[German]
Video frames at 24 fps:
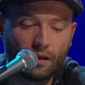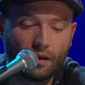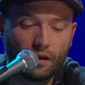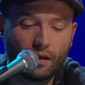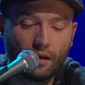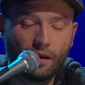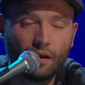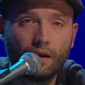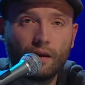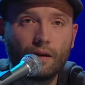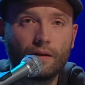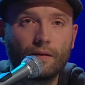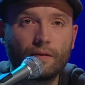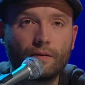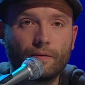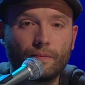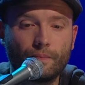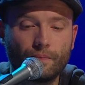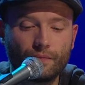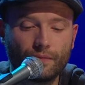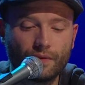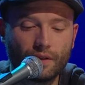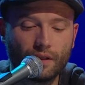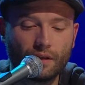Äh,
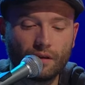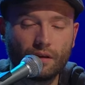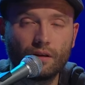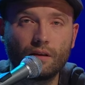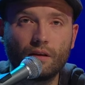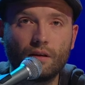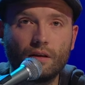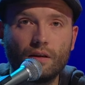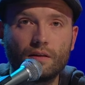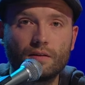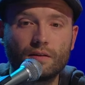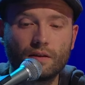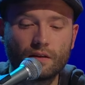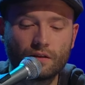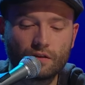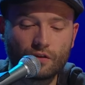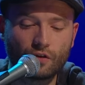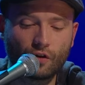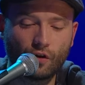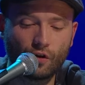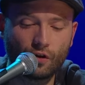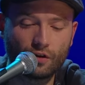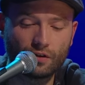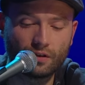hier ist das
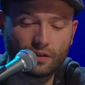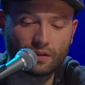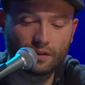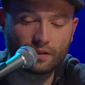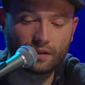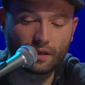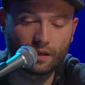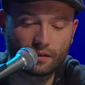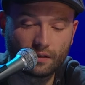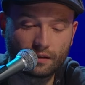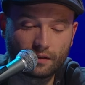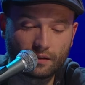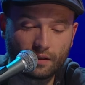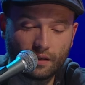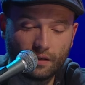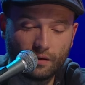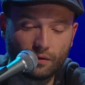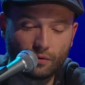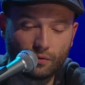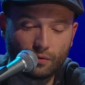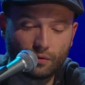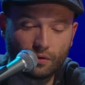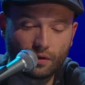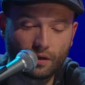Zeugnis, sagt das
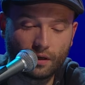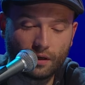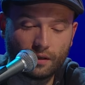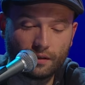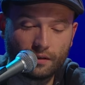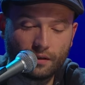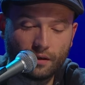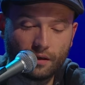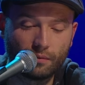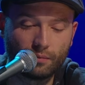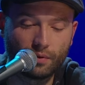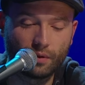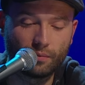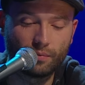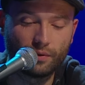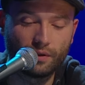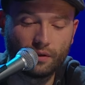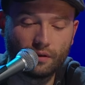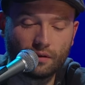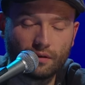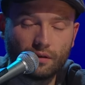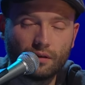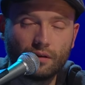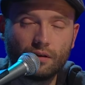Känguru und reicht ihr ein
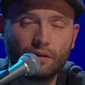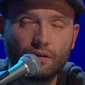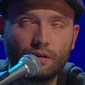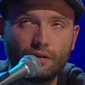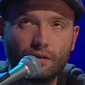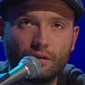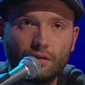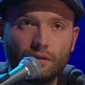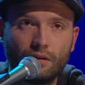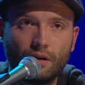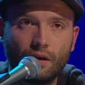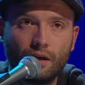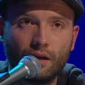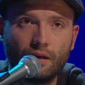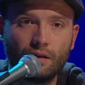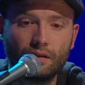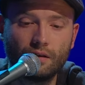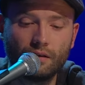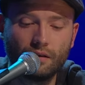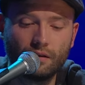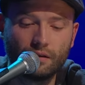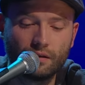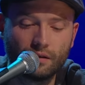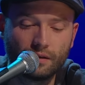Papier.
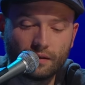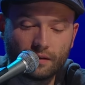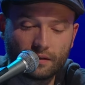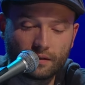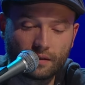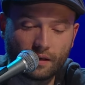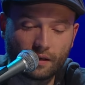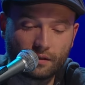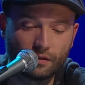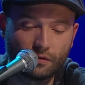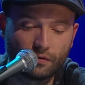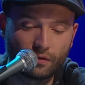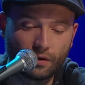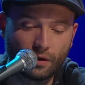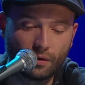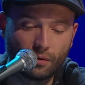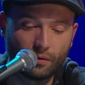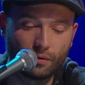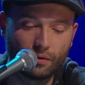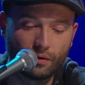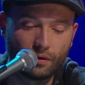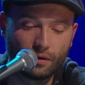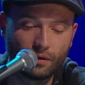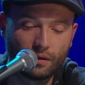Danke, sagt die
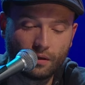Frau.